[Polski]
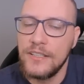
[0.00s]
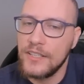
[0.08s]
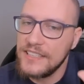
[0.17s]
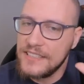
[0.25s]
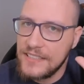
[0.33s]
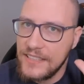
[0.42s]

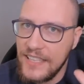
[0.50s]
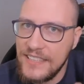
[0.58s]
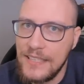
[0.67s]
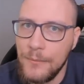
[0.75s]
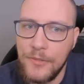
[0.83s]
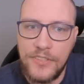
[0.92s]
To jest
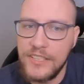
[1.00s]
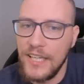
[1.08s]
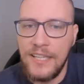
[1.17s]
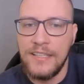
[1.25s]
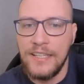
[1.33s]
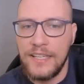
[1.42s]

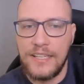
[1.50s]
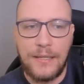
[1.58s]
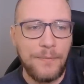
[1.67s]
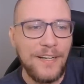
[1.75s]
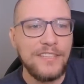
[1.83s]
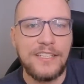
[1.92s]
niesamowite i
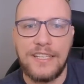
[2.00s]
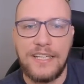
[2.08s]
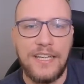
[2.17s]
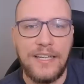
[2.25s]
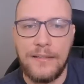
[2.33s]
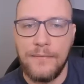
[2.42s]
naprawdę
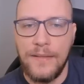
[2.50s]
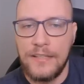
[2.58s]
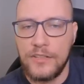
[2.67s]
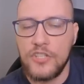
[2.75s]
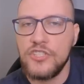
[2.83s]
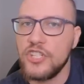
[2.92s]
takie
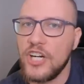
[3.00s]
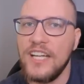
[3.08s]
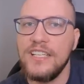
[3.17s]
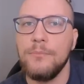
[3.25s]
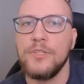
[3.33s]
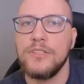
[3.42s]

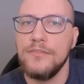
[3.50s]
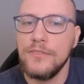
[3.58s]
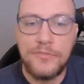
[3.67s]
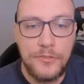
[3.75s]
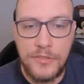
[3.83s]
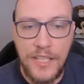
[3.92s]
dostrzeganie
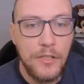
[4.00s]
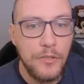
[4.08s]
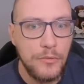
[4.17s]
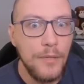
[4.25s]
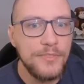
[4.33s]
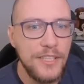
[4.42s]
motywów u tego
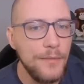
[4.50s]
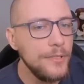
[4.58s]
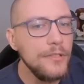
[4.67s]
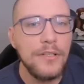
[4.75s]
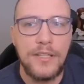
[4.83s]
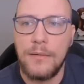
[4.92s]
chłopca
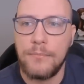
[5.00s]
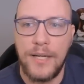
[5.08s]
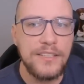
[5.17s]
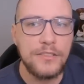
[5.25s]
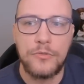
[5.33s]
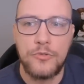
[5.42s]
było na
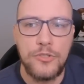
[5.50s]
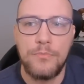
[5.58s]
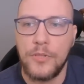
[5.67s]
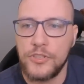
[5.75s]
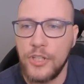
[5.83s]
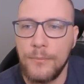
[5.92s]
bardzo
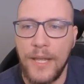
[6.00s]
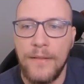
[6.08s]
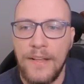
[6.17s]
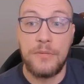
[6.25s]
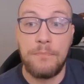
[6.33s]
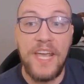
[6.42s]
dużym poziomie.
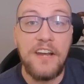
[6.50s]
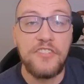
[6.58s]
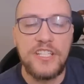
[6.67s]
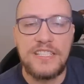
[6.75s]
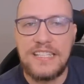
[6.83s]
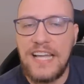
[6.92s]
Także
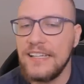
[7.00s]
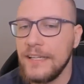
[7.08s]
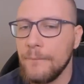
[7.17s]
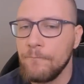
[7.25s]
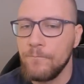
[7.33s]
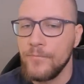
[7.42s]
pierwsze
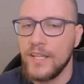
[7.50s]
zadanie.